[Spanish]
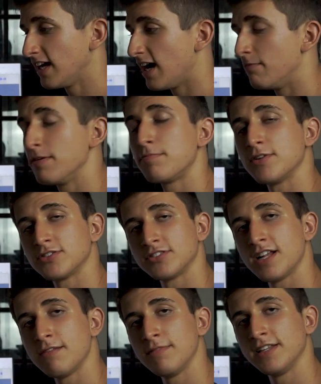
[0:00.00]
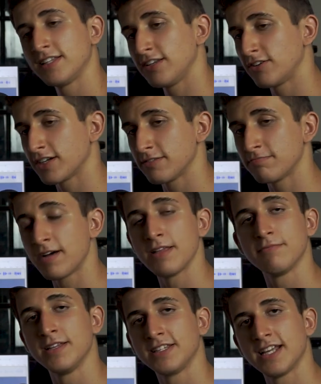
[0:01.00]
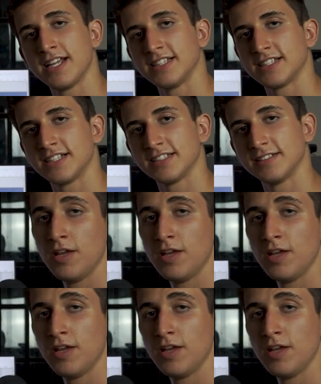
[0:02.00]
a mí personalmente lo que más me interesa.